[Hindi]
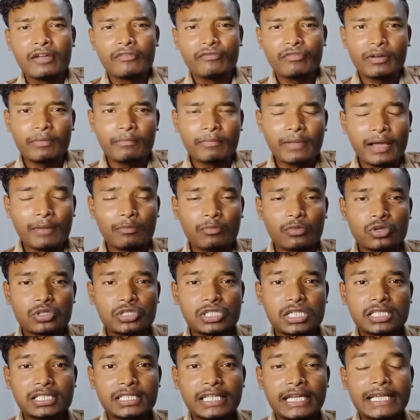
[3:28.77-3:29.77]
फिल्म में हमको
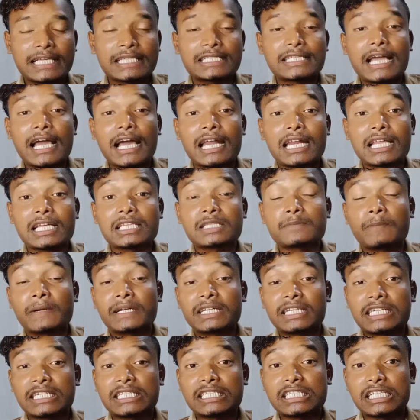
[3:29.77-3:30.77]
जिस तरीके से
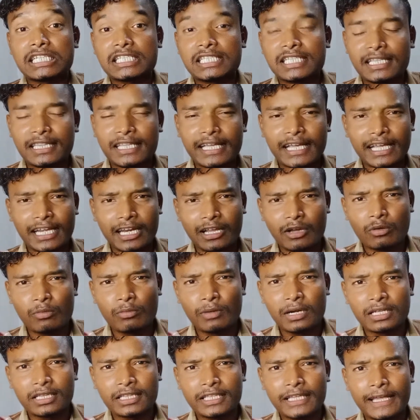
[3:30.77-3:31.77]
अनएक्सपेक्टेड चीज़ें देखने को
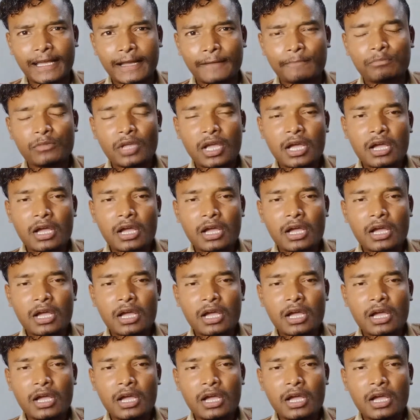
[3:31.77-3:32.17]
मिलती हैं